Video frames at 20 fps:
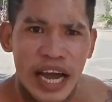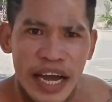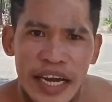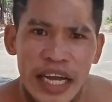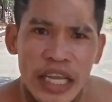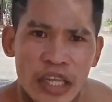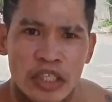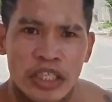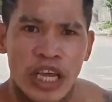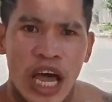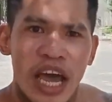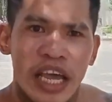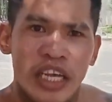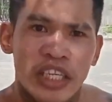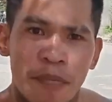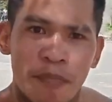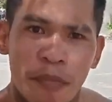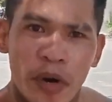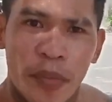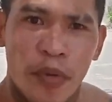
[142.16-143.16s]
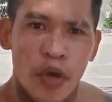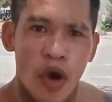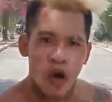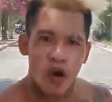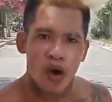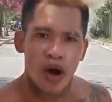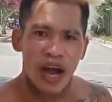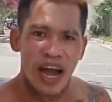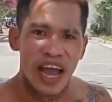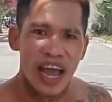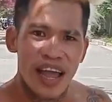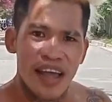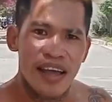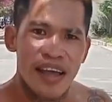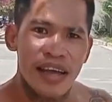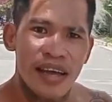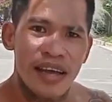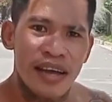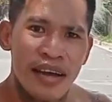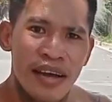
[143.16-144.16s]
ka dito sa Simperview, ha?
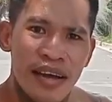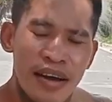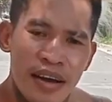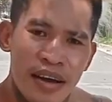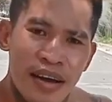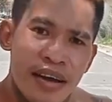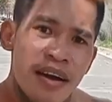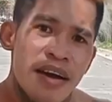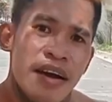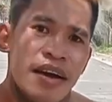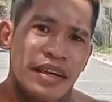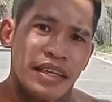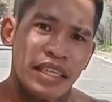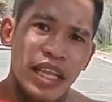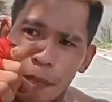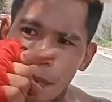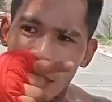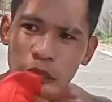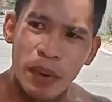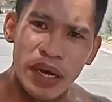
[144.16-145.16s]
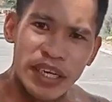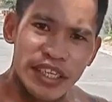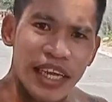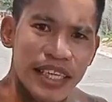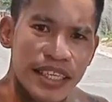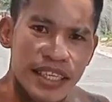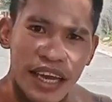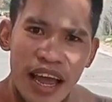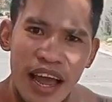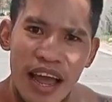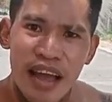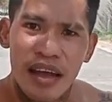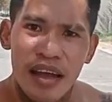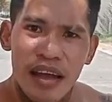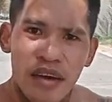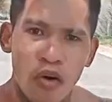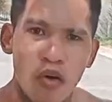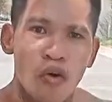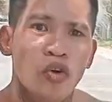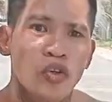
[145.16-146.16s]
Dapat mag-chat ka
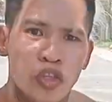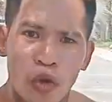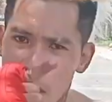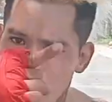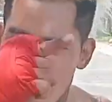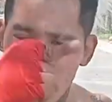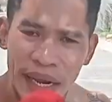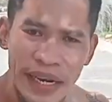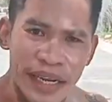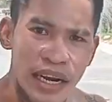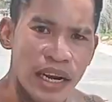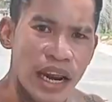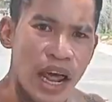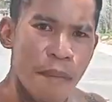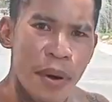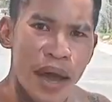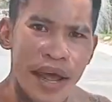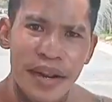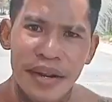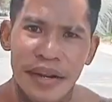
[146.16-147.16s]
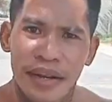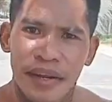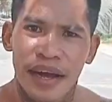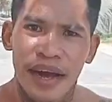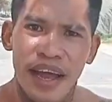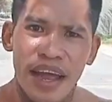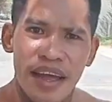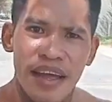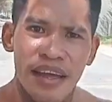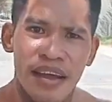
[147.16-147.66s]
kung gusto mo magandang laban, ha?